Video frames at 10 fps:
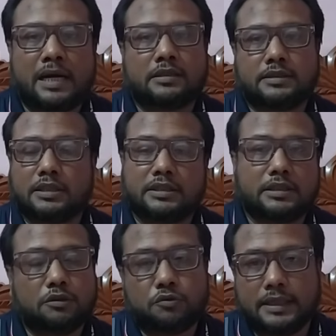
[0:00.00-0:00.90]
পাট চাষি
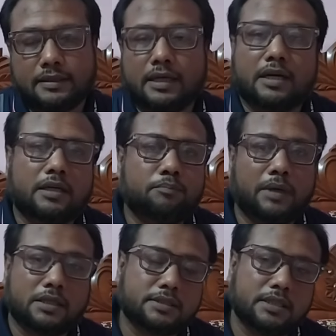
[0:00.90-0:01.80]
কিন্তু এই টাকাটা
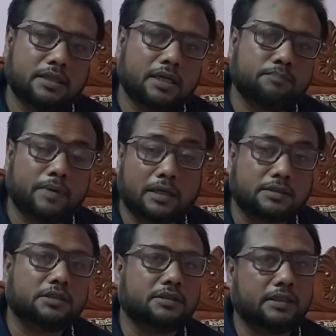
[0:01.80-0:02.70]
পাচ্ছেন না পাট
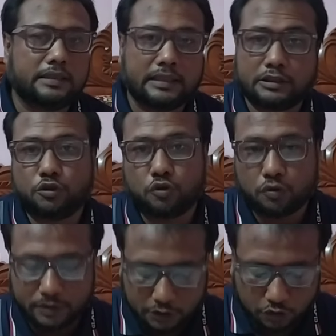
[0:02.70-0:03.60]
চাষিদের এটি
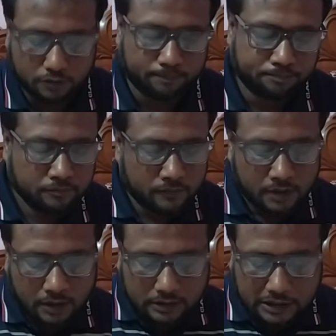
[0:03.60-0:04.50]
অভিযোগ
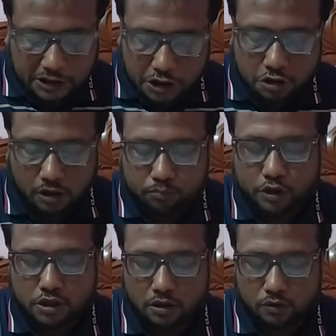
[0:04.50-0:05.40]
কৃষি
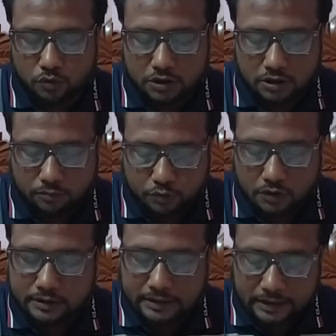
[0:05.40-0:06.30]
সম্প্রসারণ
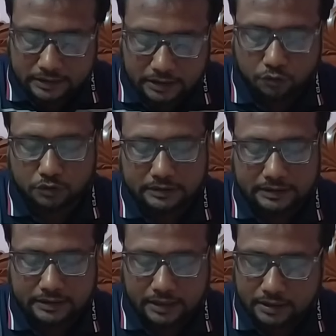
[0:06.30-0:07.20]
অধিদপ্তর থেকেও
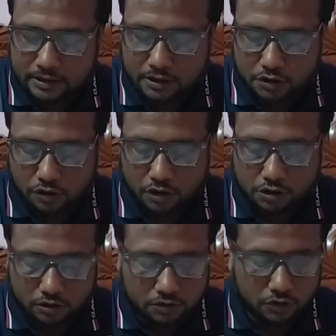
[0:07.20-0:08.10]
তিন হাজার
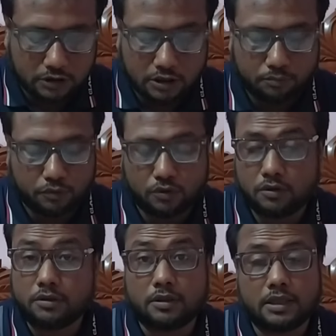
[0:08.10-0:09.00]
ছয়শো জনকে
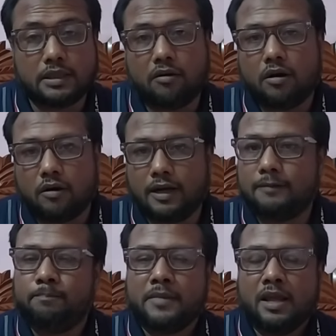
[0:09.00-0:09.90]
প্রণোদনা দেওয়া
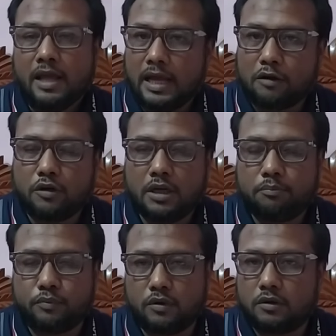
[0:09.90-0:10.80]
হয় এখন
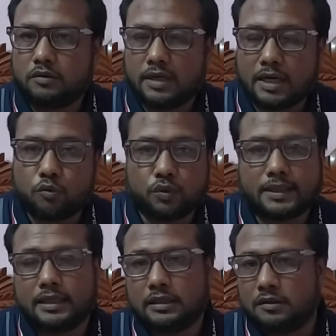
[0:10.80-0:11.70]
এই প্রণোদনা
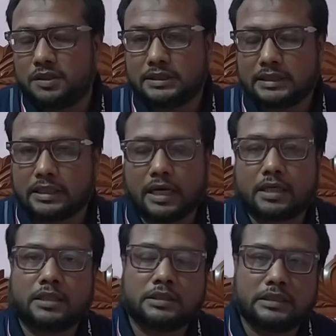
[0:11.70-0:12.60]
কোথায় দেওয়া হচ্ছে
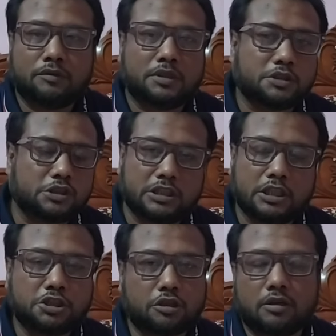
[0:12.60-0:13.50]
কার কাছে দেওয়া হচ্ছে
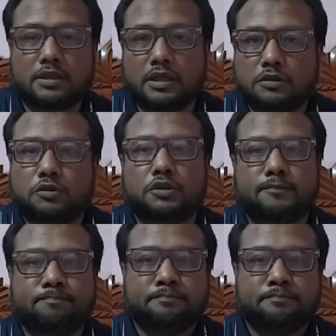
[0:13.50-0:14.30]
সেই সংক্রান্ত